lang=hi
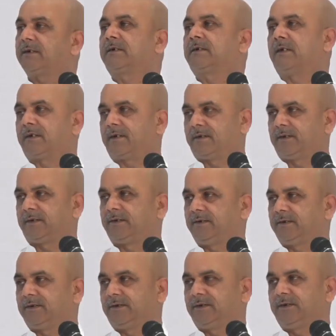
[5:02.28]
के कारण आती
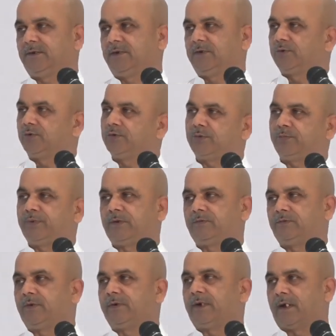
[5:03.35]
हैं तो तो फिर
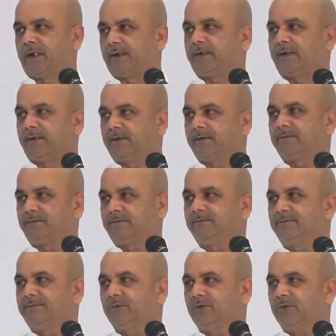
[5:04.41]
वो नाद है
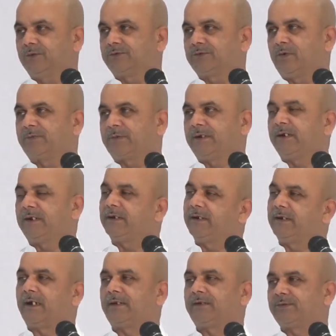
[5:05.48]
उसको हम कहते हैं कि
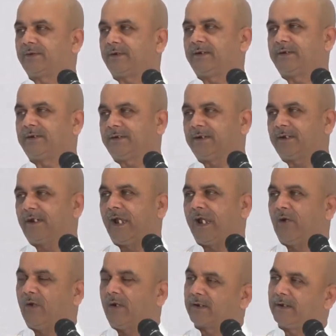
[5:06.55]
नाद सुनाई देता
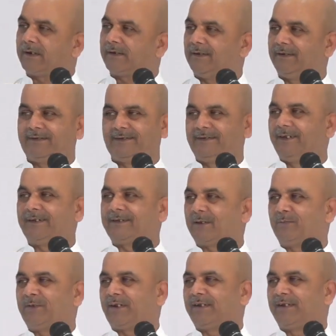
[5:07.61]
अगर ये
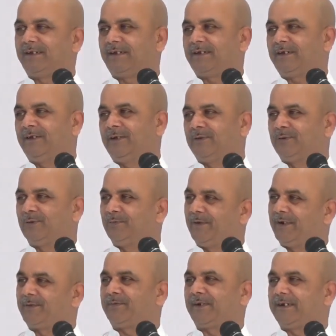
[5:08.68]
सब नहीं है तो
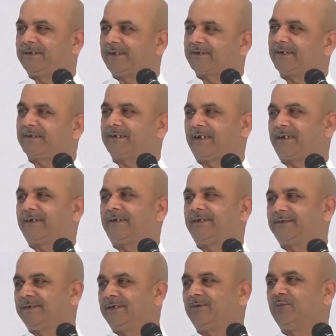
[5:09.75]
ब्लड प्रेशर के कारण
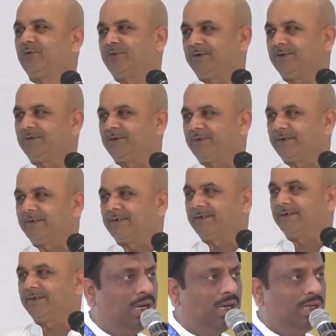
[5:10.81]
ऐसी अनुभूति हो रही है
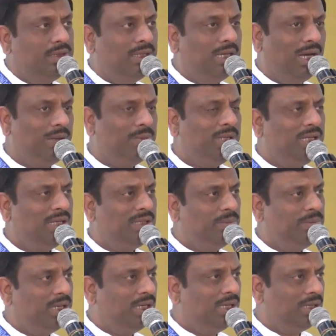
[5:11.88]
हाँ ध्यान में
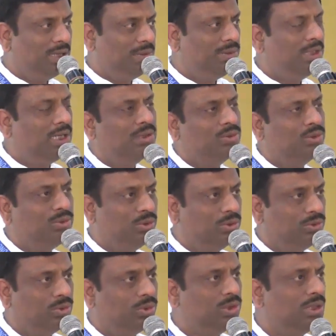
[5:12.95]
जैसे मैं अभी रात को
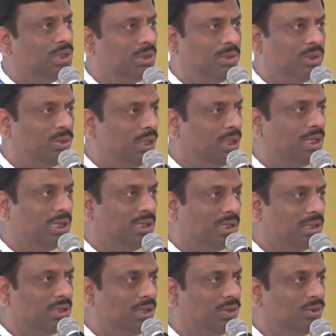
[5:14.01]
सोते समय थोड़ा ध्यान
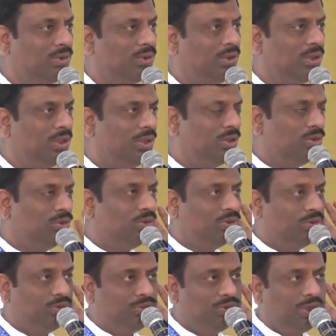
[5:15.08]
करता हूँ
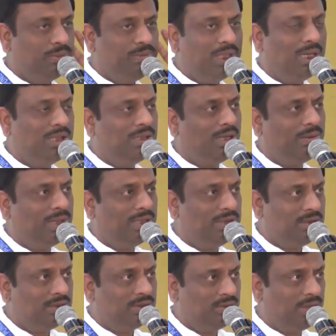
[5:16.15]
तो जब ध्यान आवाज़
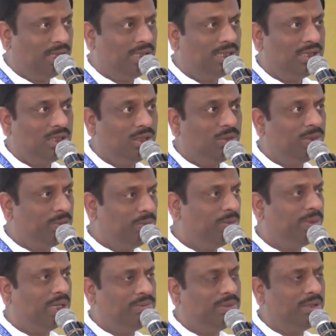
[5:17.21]
सुनाई देती है तो मैं अपनी
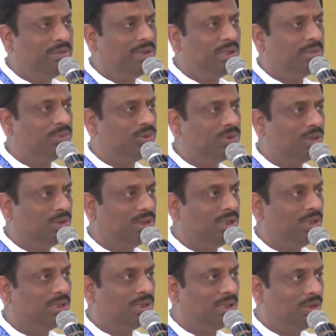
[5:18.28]
वाइफ से भी जैसे पूछता हूँ
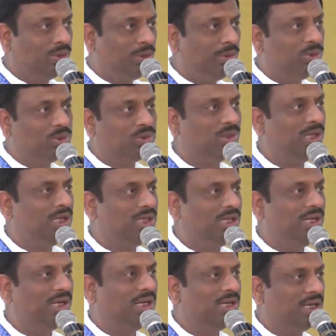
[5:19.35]
कि तेरे को भी कुछ सुनाई
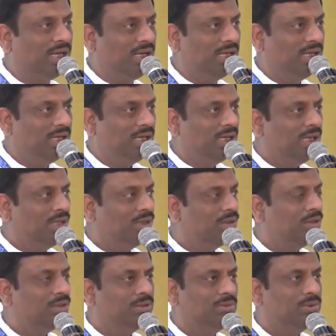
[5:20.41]
दे रहा है क्या
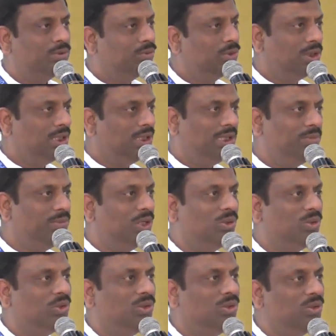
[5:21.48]
तो बोलते नहीं मेरे
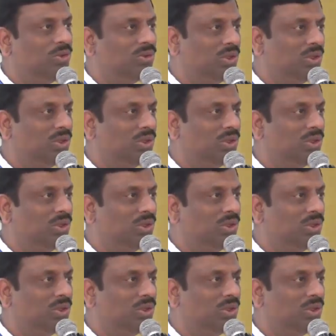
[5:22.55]
को तो नहीं